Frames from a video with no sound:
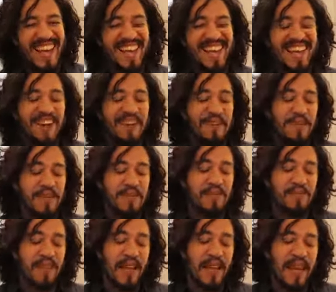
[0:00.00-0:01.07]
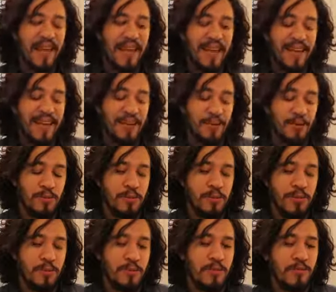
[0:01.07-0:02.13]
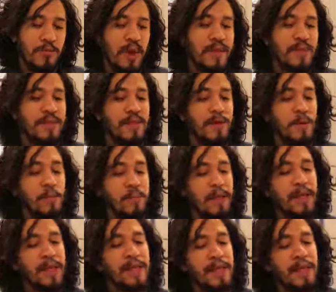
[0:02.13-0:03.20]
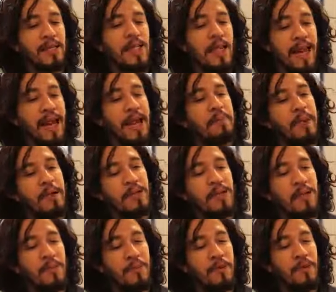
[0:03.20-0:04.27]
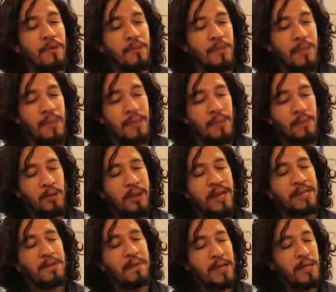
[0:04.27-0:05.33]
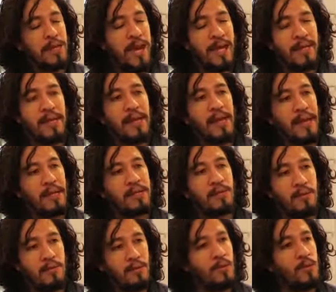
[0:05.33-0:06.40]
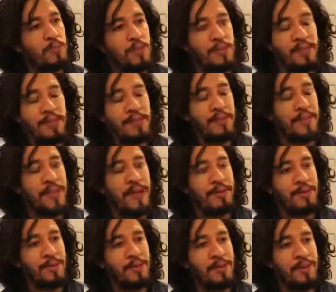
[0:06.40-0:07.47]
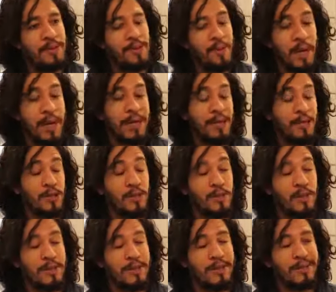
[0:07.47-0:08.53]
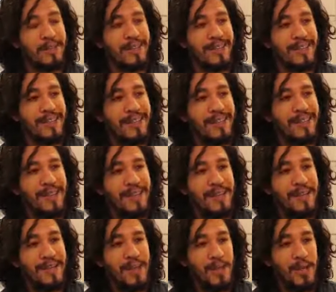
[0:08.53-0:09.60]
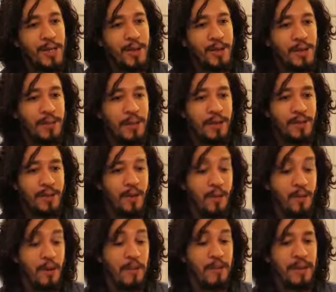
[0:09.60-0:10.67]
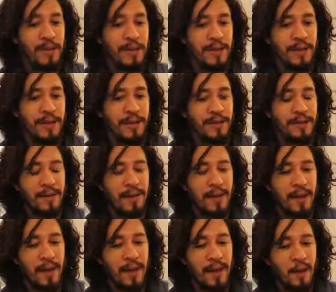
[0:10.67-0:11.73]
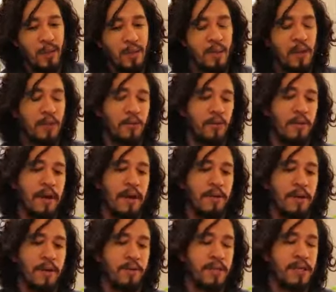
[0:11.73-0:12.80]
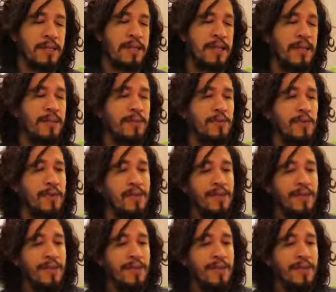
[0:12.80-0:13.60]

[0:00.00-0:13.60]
Então, é, isso, isso me faz compreender, gerar empatia muito, de maneira muito mais imediata em relação aos grupos discriminados. Então, agradeço muito essa visita e eu espero, de alguma maneira, é, como membro do Parlamento Brasileiro,